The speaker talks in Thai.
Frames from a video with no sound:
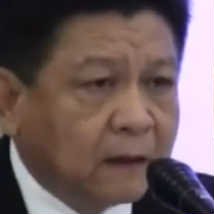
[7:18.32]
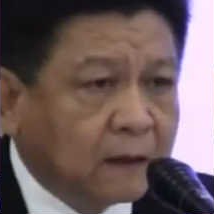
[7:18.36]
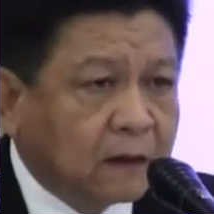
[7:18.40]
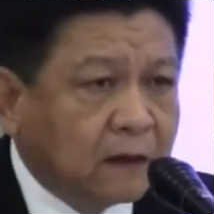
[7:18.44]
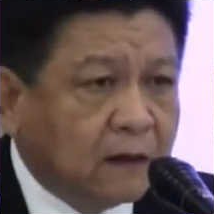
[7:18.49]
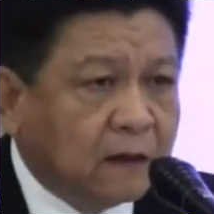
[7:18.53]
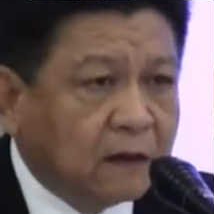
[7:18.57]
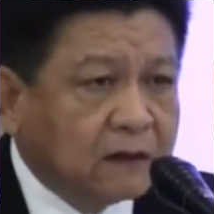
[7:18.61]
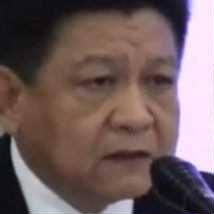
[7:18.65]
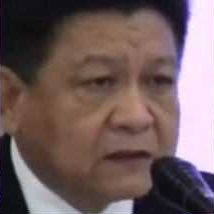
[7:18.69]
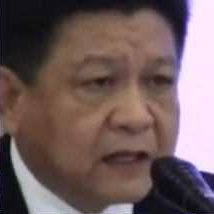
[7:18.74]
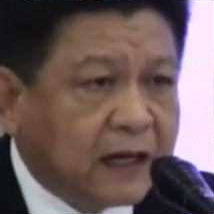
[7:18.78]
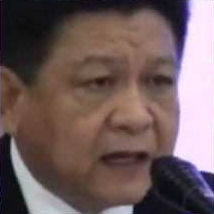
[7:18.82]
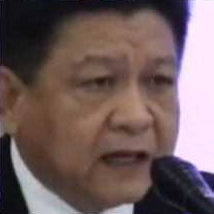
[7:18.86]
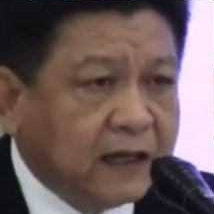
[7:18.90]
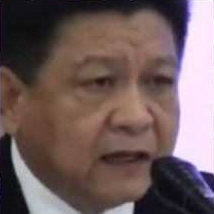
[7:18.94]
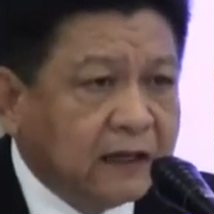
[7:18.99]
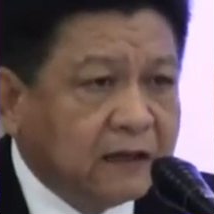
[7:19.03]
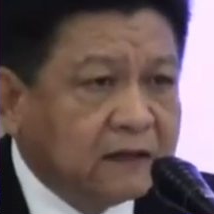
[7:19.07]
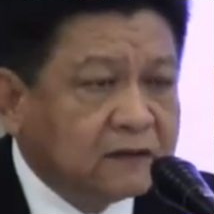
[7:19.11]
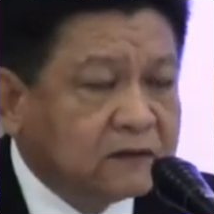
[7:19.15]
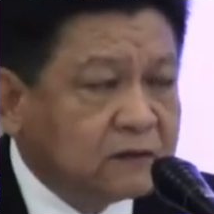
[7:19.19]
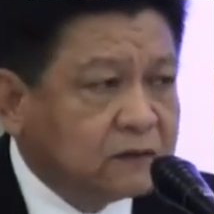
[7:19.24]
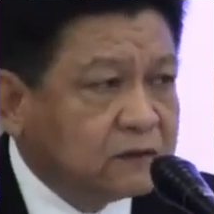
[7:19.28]
ก็ใช้
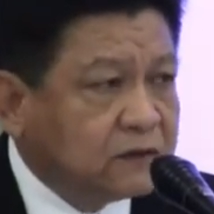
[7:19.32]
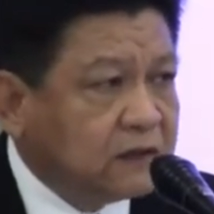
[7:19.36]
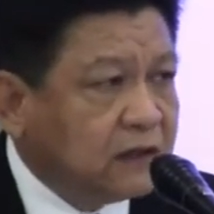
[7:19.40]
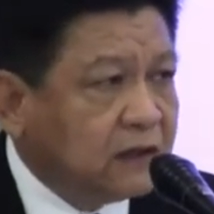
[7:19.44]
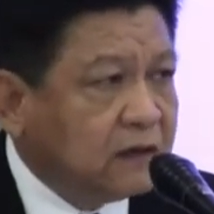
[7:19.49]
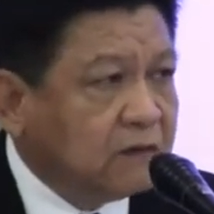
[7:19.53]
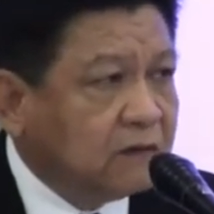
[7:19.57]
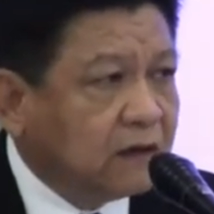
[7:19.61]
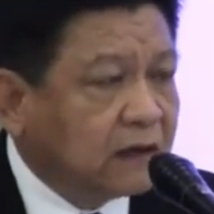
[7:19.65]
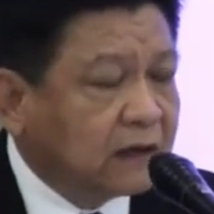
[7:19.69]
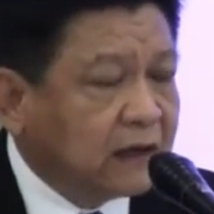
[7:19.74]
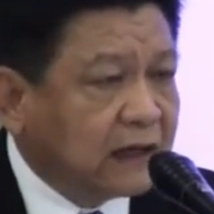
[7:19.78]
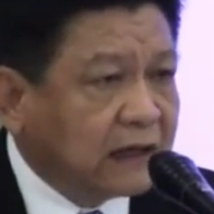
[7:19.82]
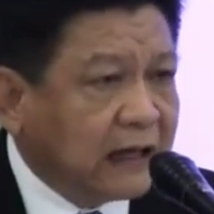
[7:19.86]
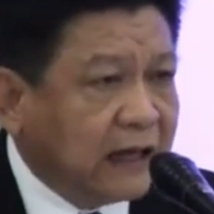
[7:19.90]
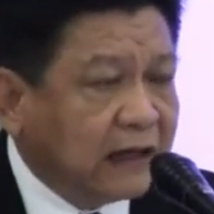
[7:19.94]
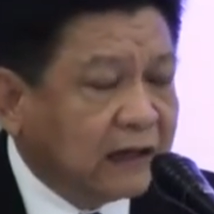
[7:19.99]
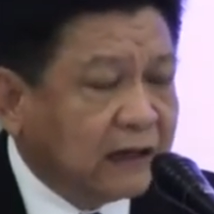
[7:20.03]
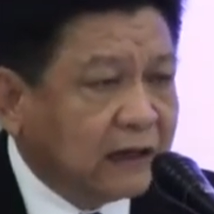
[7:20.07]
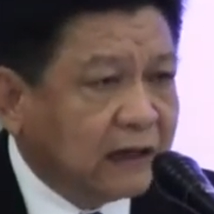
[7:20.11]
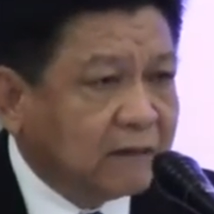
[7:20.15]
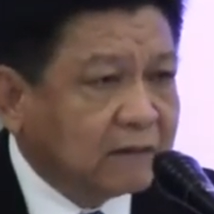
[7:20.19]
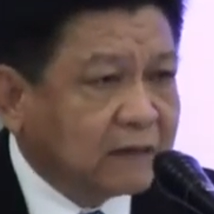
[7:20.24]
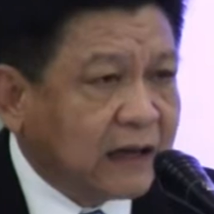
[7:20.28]
โซเชียลเน็ตเวิร์กในกา
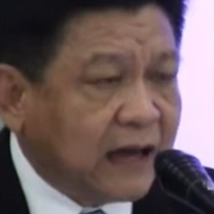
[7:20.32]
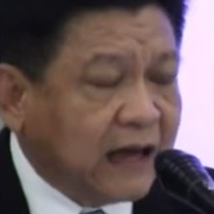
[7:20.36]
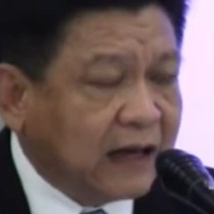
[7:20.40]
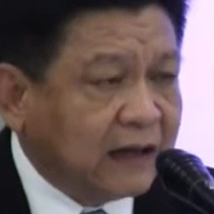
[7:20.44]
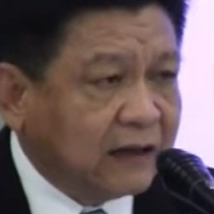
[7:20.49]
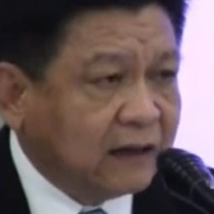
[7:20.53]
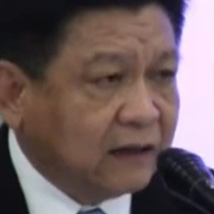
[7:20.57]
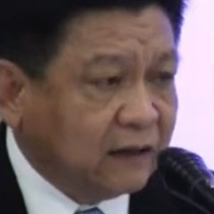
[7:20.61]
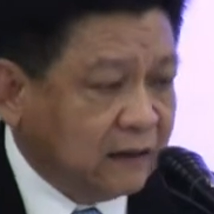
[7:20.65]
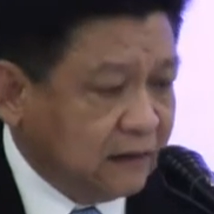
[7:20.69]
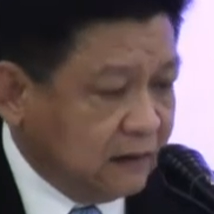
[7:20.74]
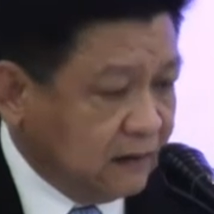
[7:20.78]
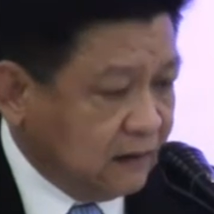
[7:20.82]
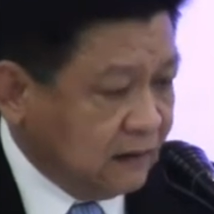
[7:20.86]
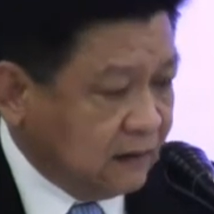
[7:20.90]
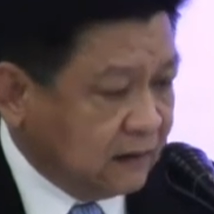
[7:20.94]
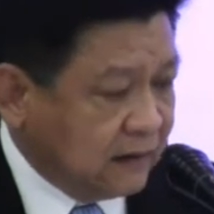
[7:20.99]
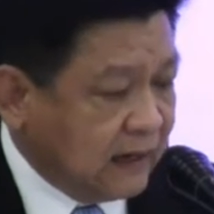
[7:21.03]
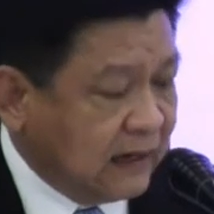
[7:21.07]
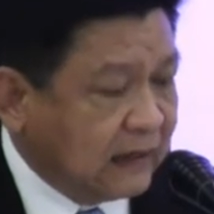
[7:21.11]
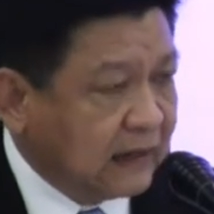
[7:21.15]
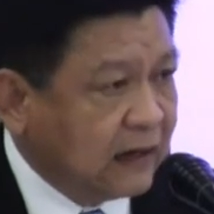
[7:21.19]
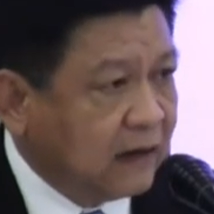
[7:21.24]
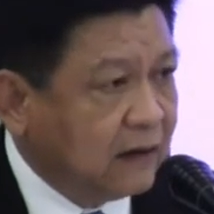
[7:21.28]
รทำงานหรือ
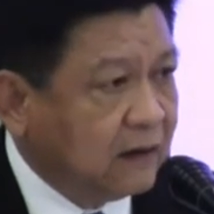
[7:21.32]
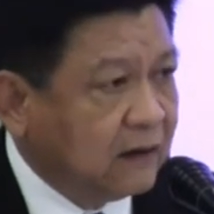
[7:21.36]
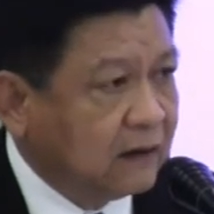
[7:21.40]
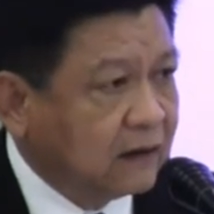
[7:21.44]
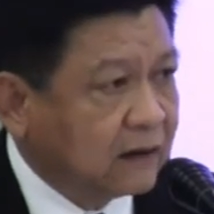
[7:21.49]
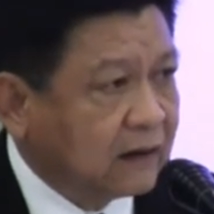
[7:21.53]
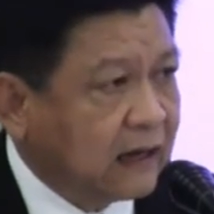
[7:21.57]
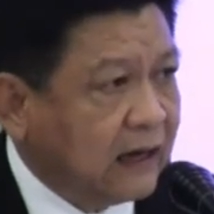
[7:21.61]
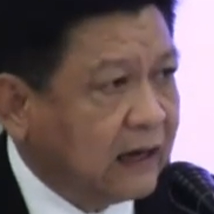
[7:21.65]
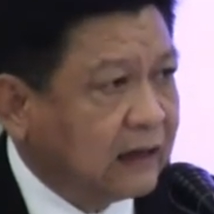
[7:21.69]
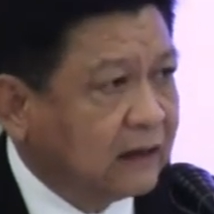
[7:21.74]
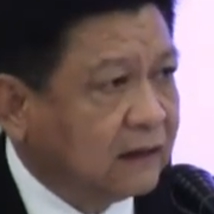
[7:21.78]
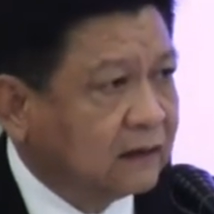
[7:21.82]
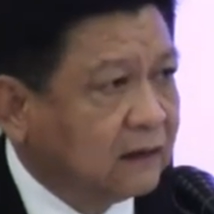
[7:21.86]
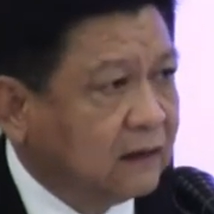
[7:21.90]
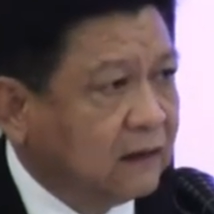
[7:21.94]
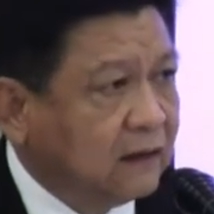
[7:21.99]
การ